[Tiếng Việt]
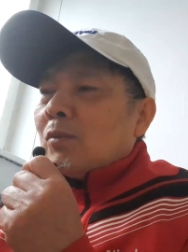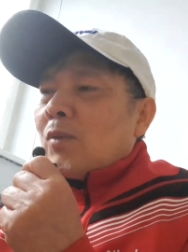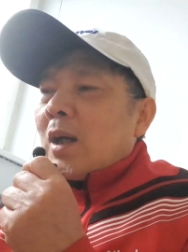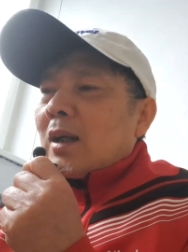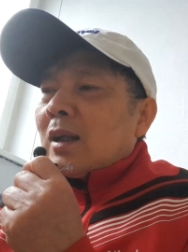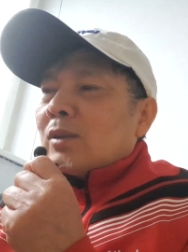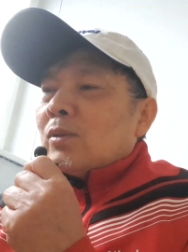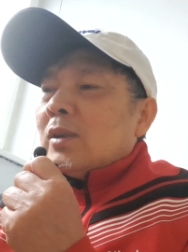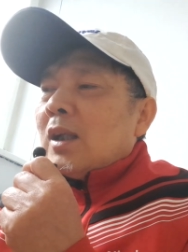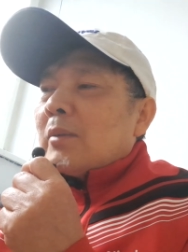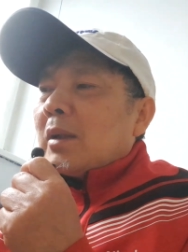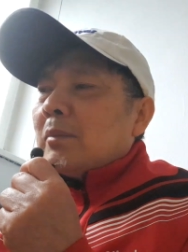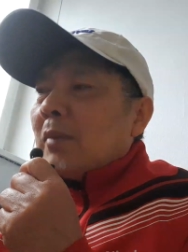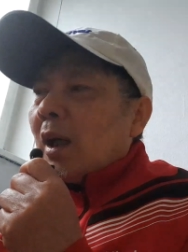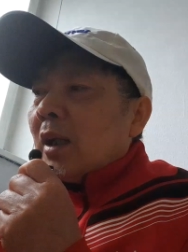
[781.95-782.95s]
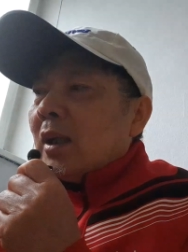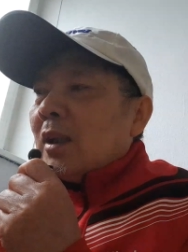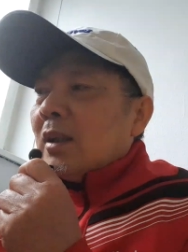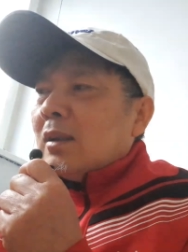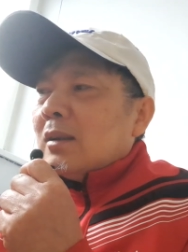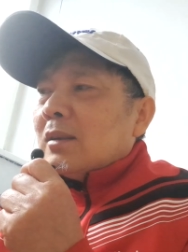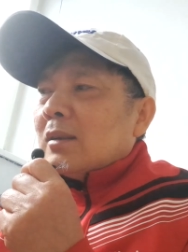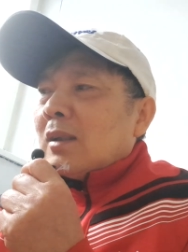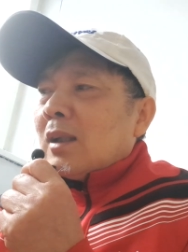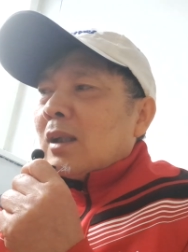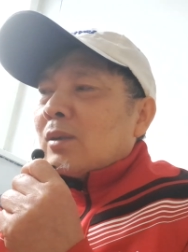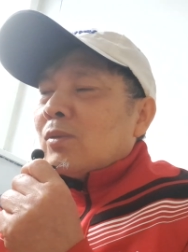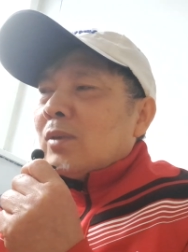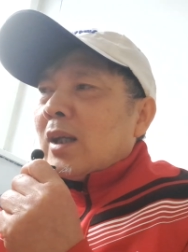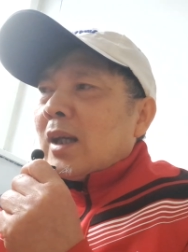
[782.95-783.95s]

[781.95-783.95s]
hoặc là tôi đi ăn bánh mì hay là tôi